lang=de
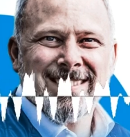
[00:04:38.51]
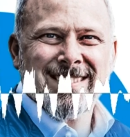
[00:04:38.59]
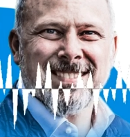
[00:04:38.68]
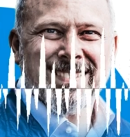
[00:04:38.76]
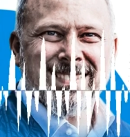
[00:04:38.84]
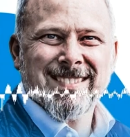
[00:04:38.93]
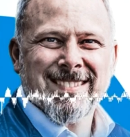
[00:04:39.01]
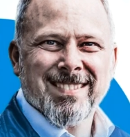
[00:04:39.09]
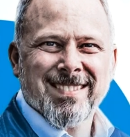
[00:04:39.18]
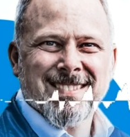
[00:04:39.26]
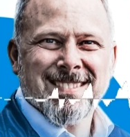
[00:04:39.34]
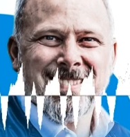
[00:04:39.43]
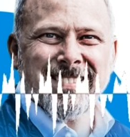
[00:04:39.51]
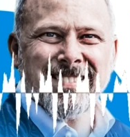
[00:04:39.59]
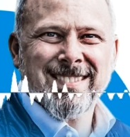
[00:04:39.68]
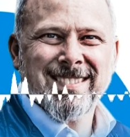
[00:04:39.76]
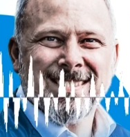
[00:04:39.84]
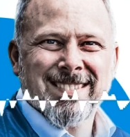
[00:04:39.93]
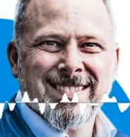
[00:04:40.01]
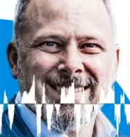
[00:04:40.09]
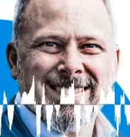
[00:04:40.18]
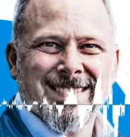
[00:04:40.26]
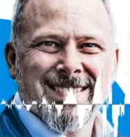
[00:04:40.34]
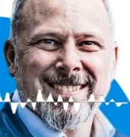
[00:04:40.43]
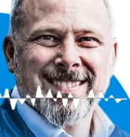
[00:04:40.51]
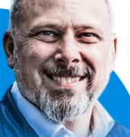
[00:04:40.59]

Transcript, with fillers: wie wir sind und wie wir so ticken, wie wir ticken.